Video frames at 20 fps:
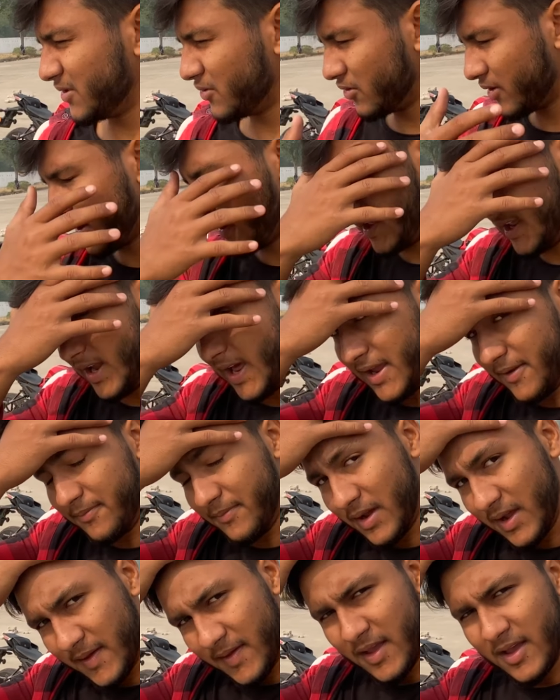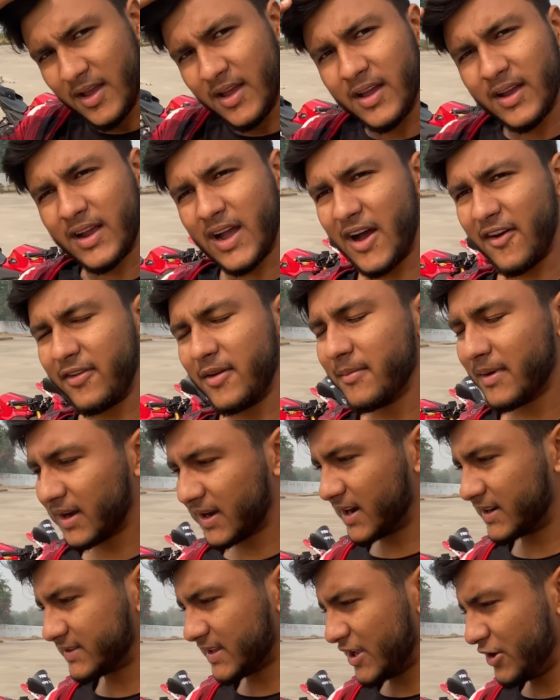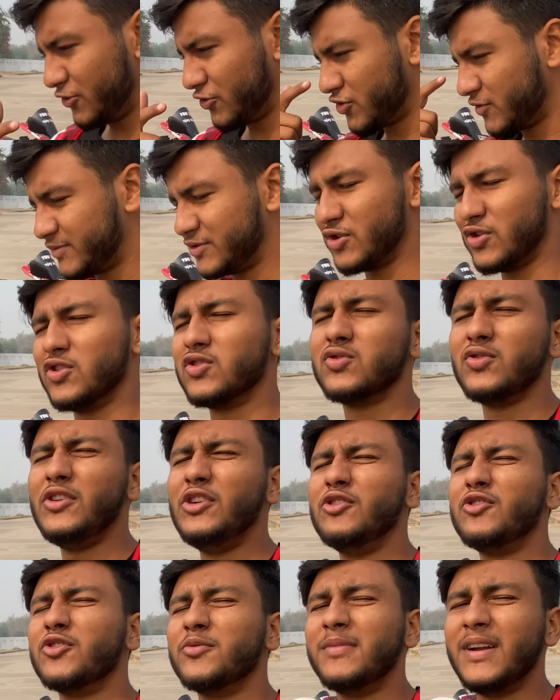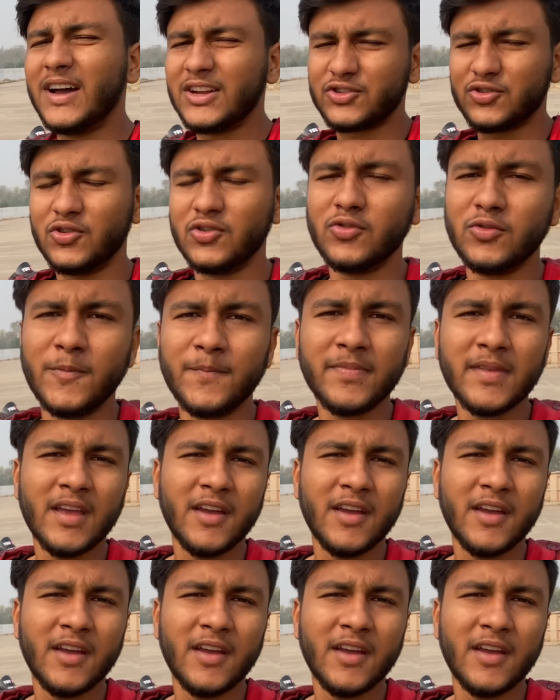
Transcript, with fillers: हो रही हैं लाइफ में काफ़ी मन करता है यूट्यूब छोड़ दूँ यूट्यूब ना छोड़ूँ